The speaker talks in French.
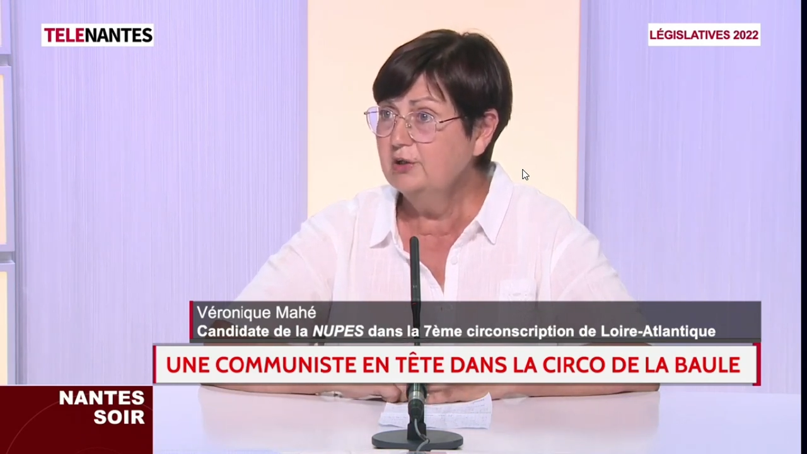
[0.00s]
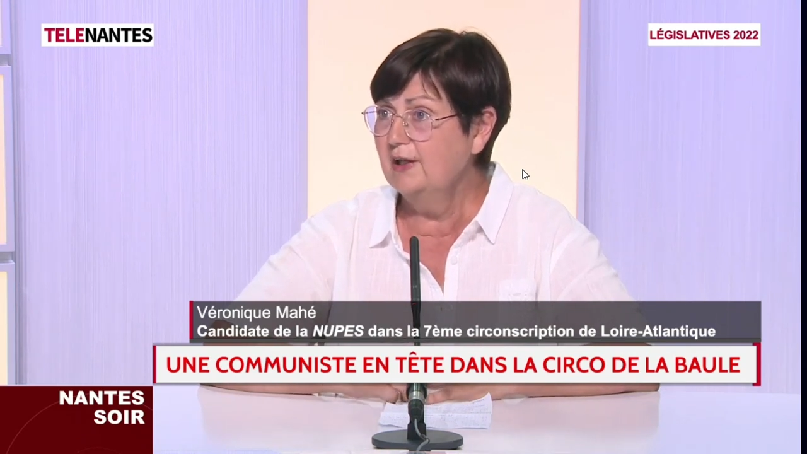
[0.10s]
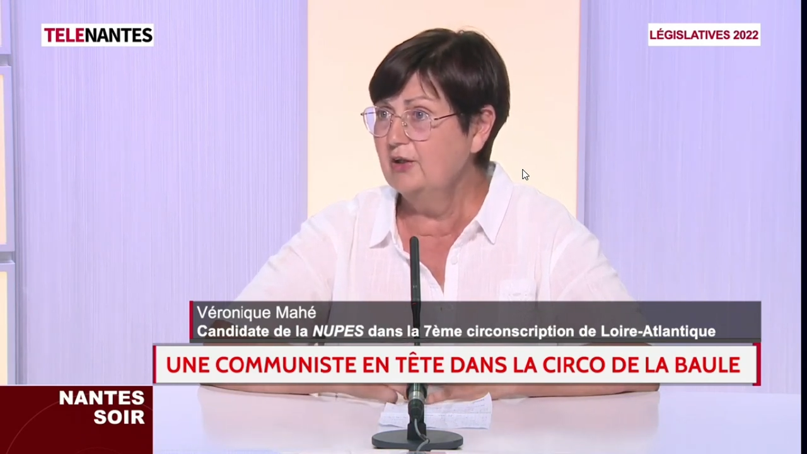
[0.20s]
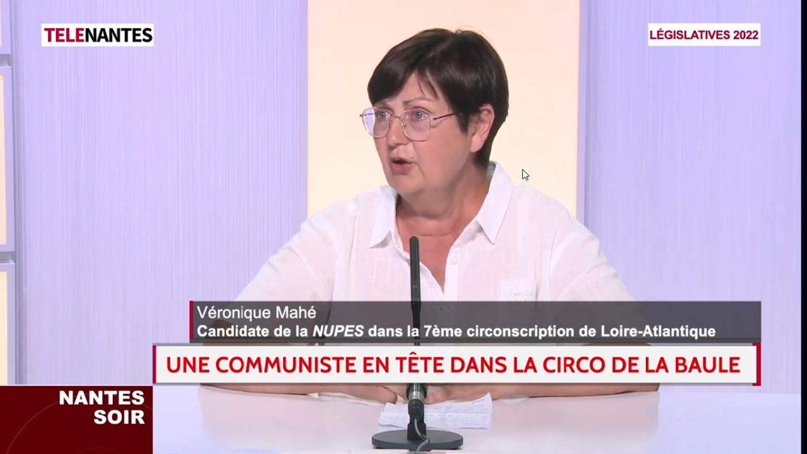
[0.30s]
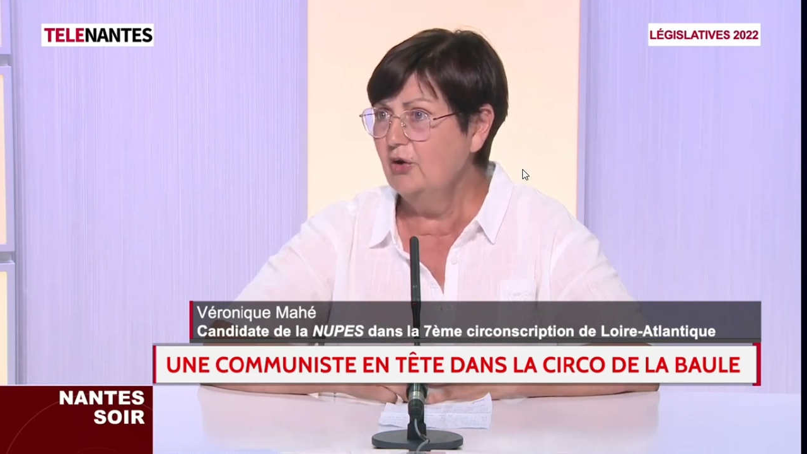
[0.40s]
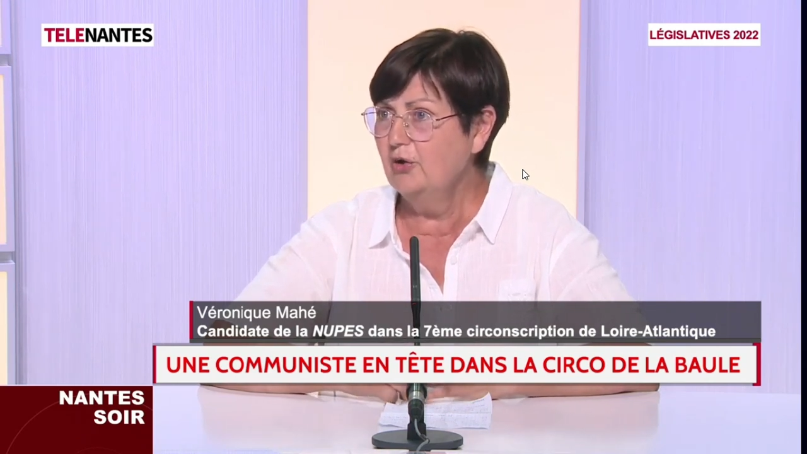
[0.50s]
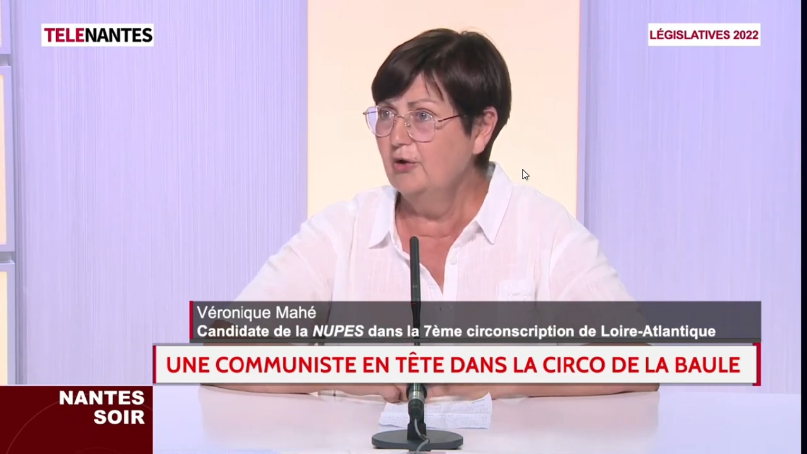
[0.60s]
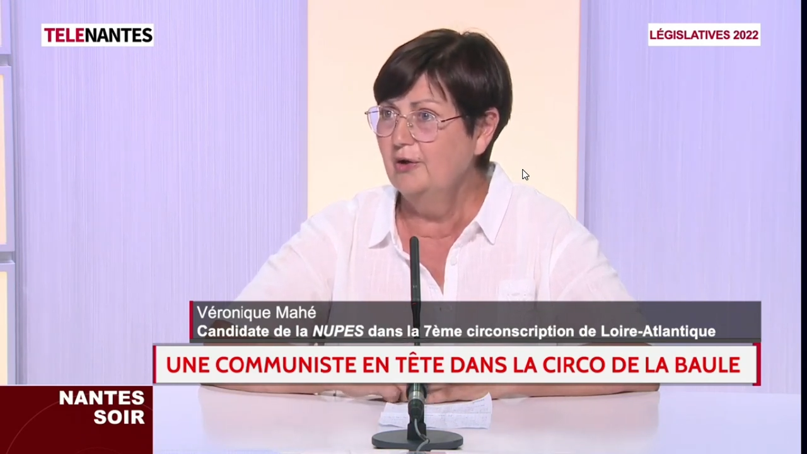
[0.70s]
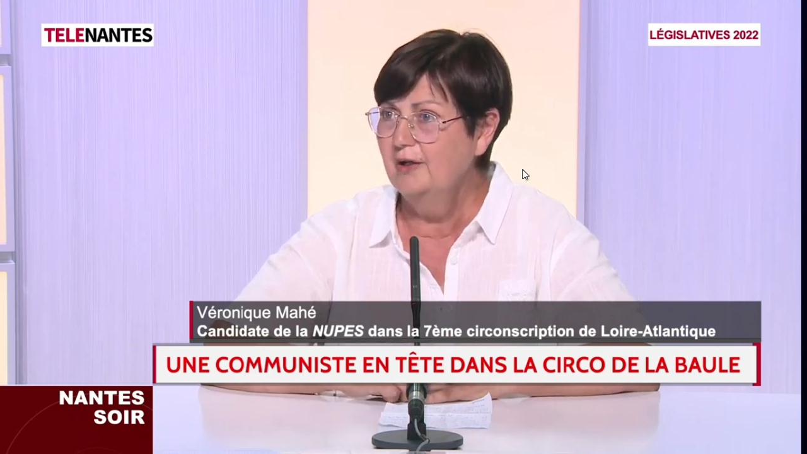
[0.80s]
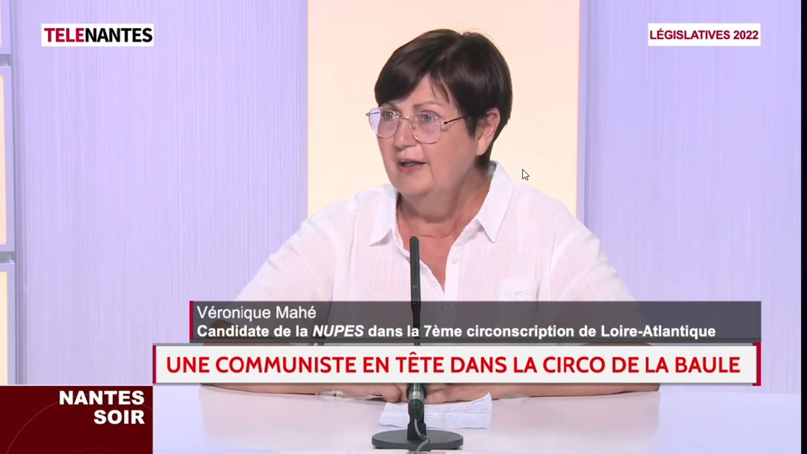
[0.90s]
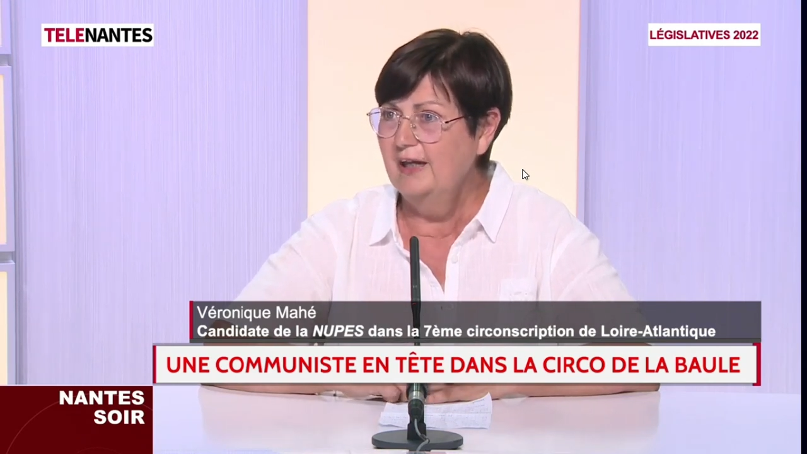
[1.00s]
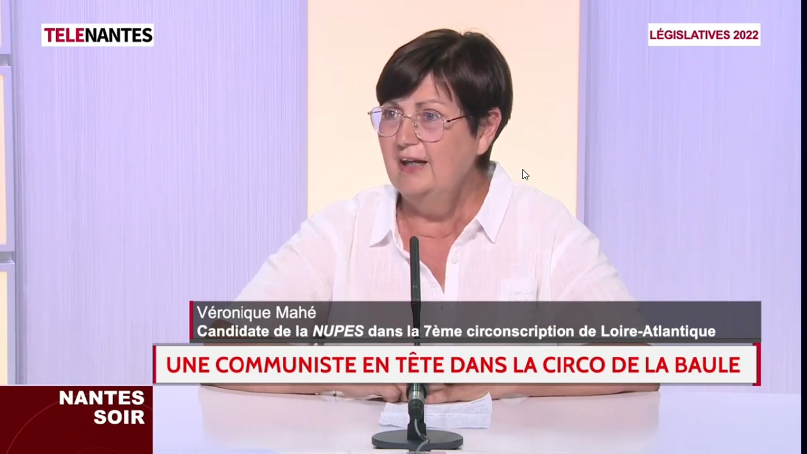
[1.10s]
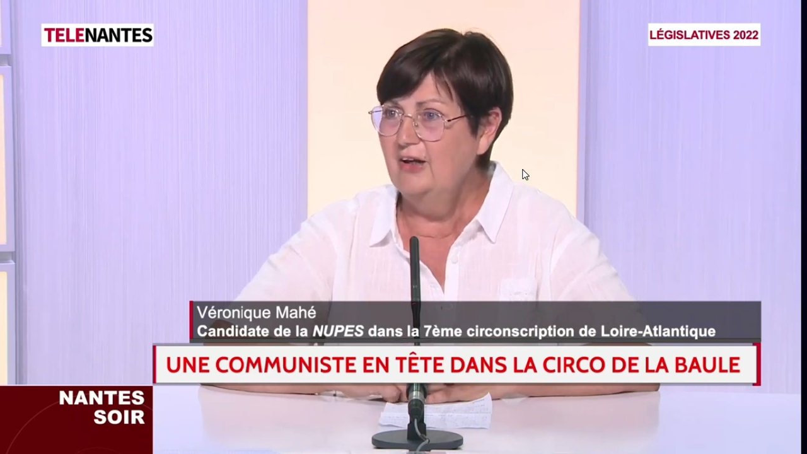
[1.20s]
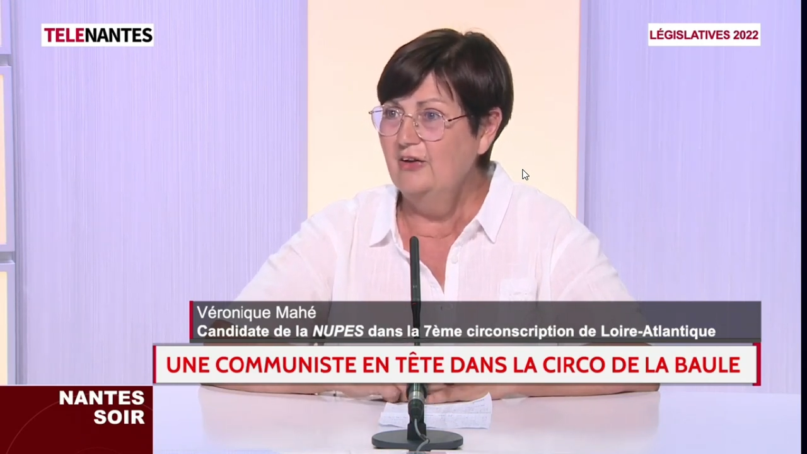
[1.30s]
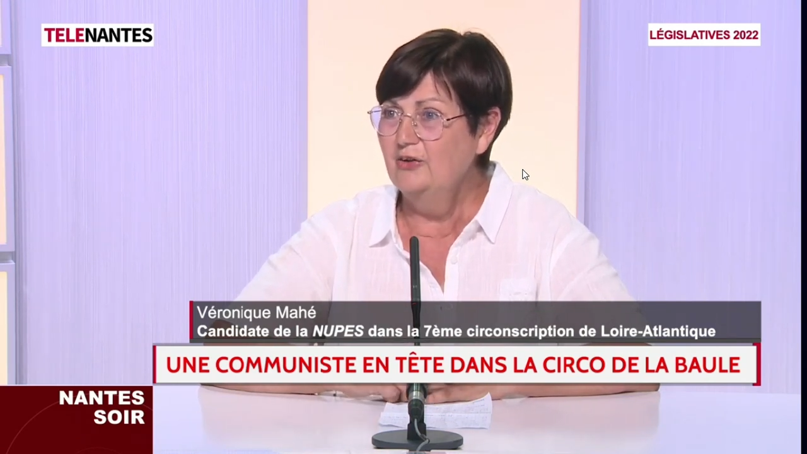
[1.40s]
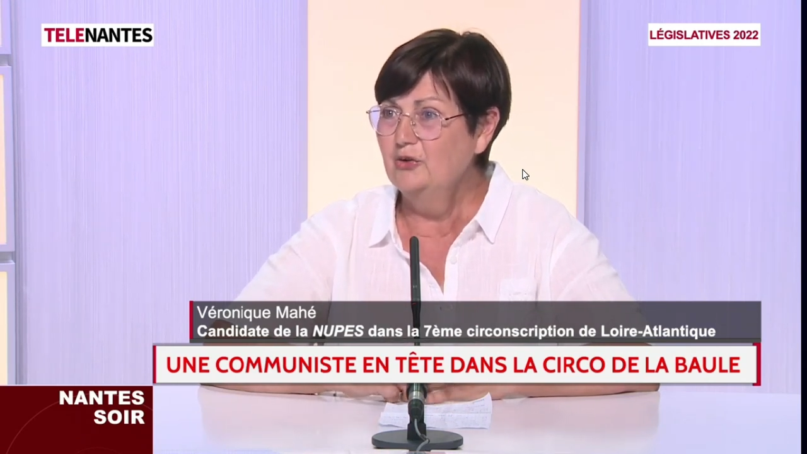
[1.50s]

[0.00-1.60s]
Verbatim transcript: Et d'ailleurs, euh, elle